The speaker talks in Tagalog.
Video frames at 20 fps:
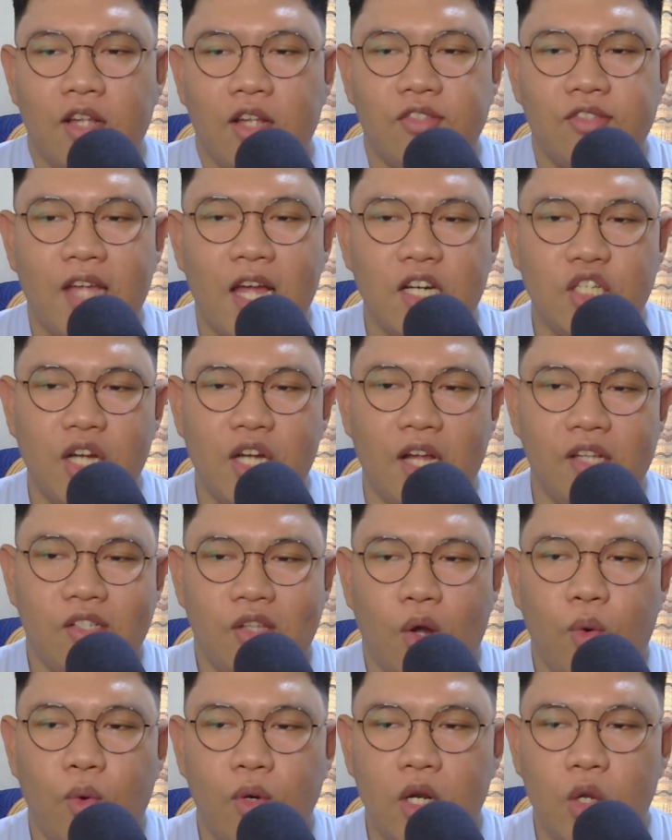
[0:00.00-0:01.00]
such as
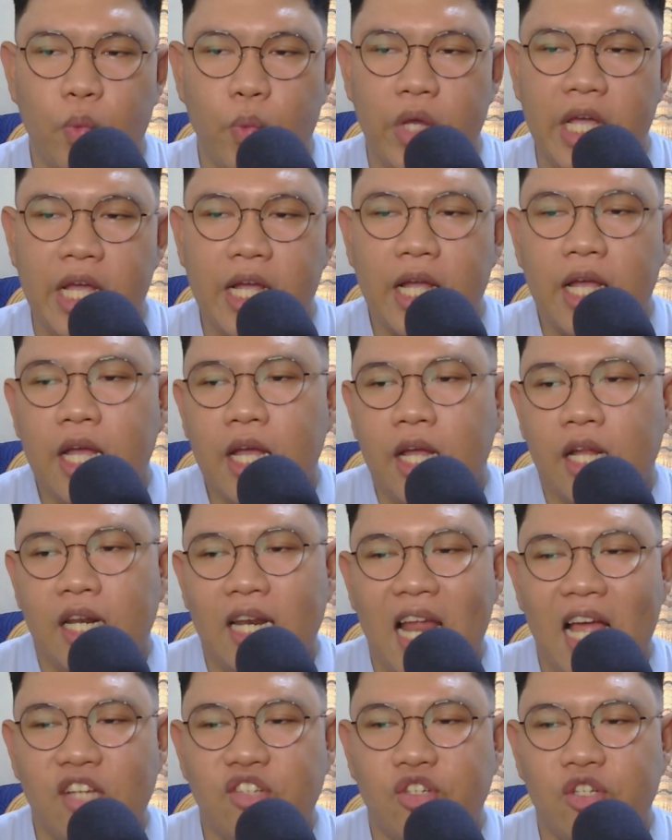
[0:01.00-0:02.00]
Holy Week,
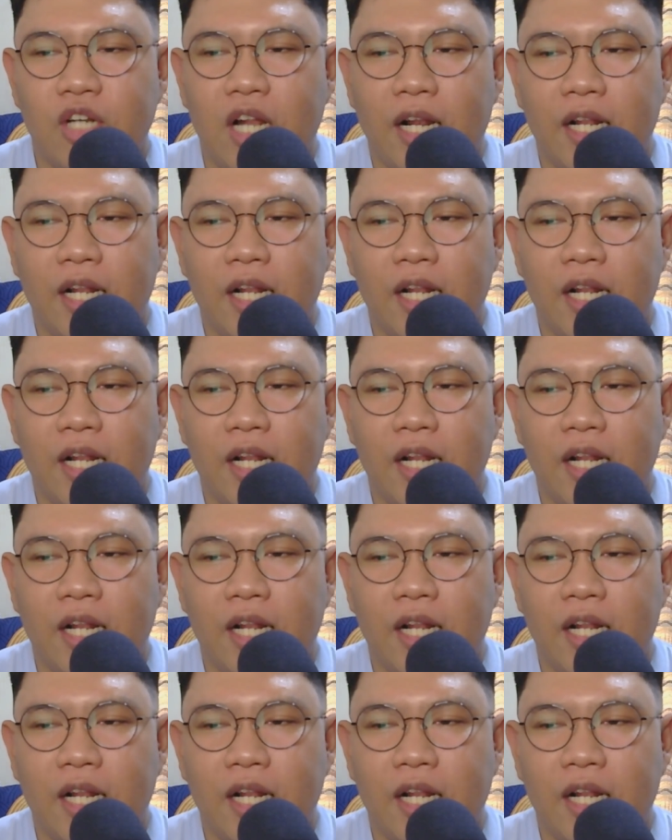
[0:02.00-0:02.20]
National